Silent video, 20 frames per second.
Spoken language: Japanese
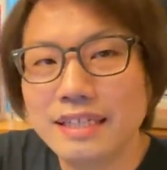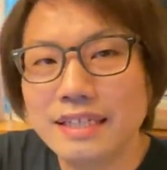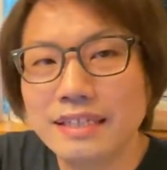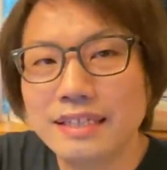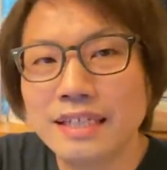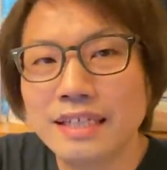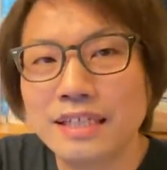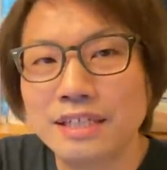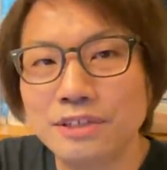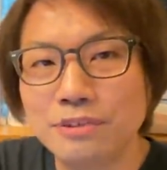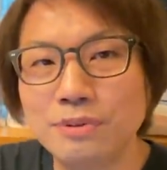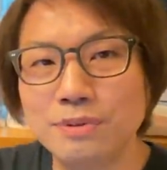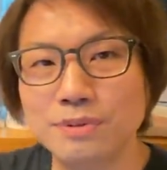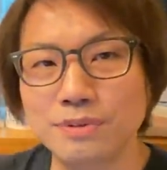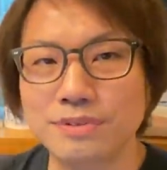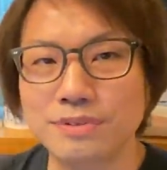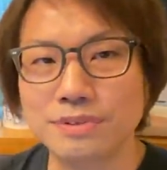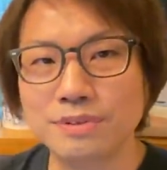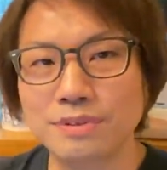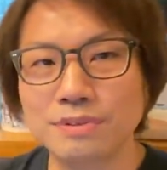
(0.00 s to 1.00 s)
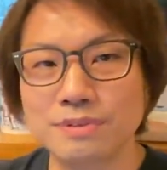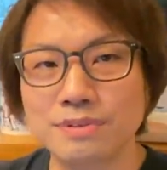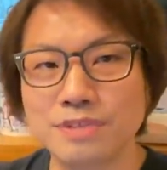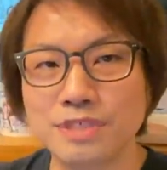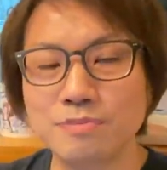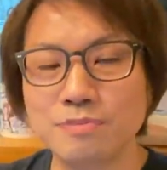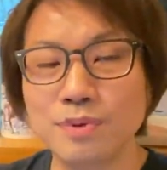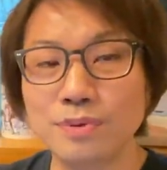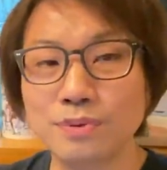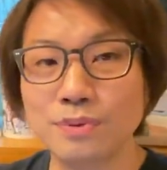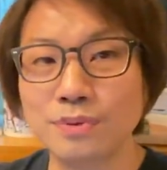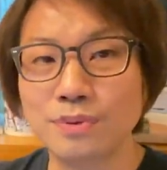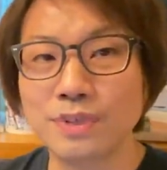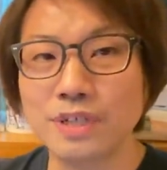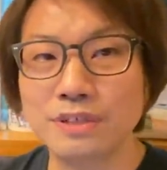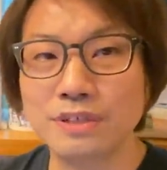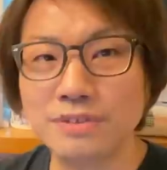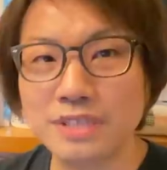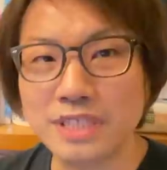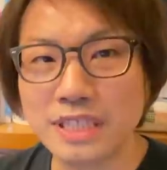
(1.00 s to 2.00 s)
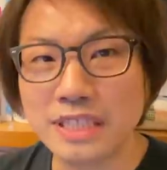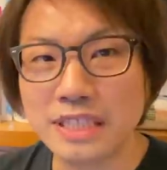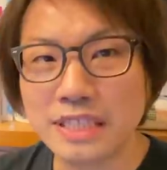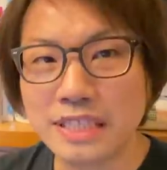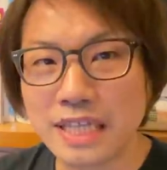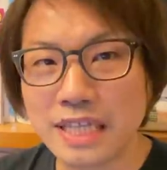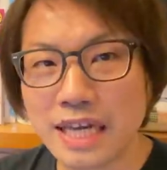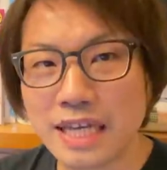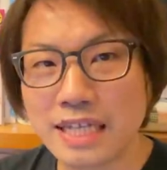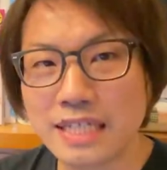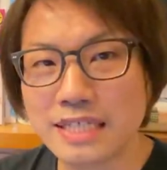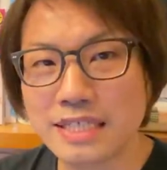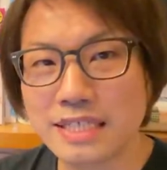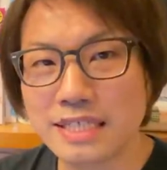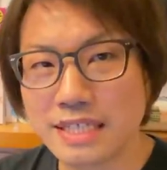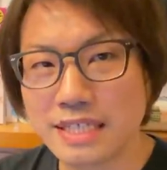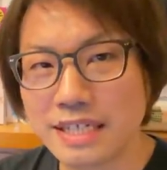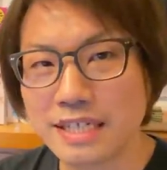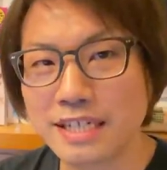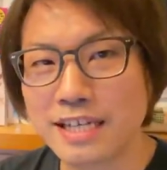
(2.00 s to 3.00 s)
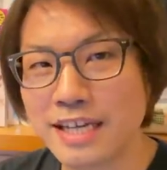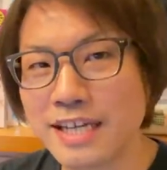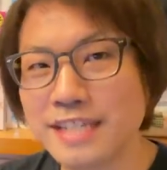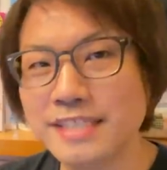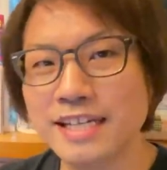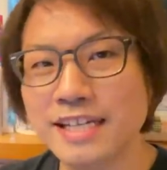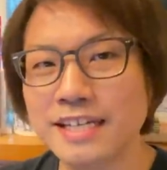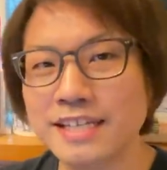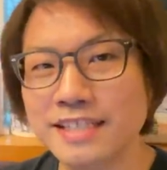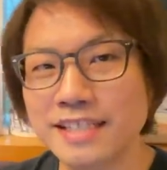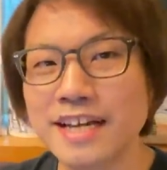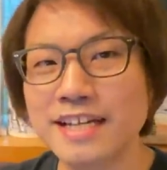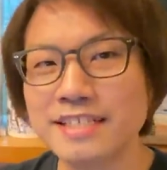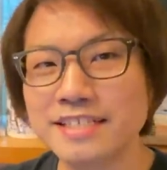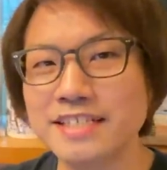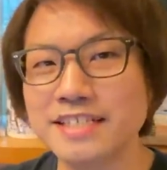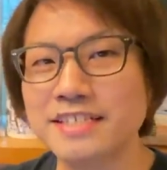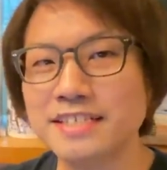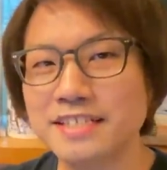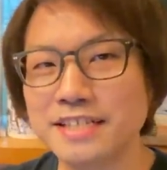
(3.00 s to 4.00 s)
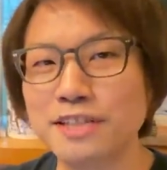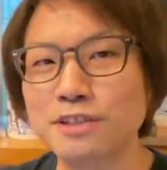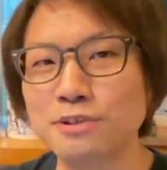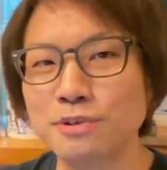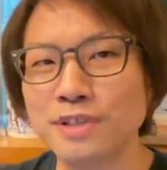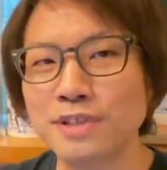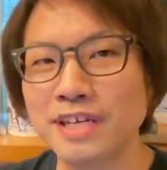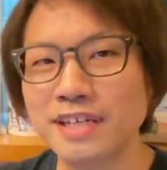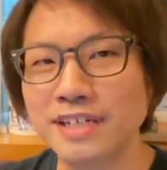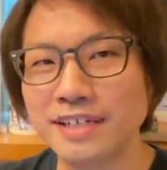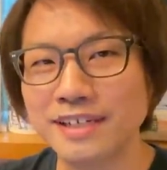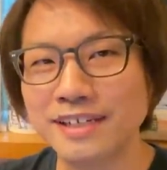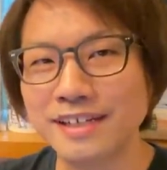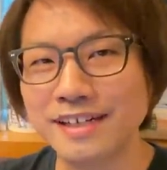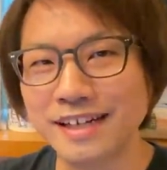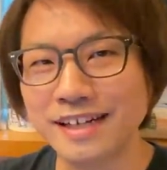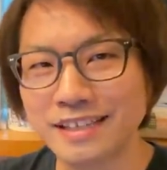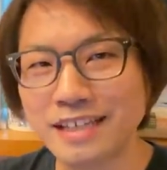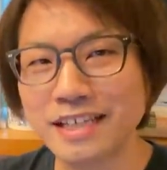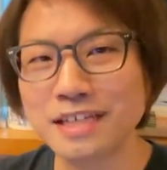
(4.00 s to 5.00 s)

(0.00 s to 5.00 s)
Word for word: だけどその地元とか国に対して経済に対してチケット代がかな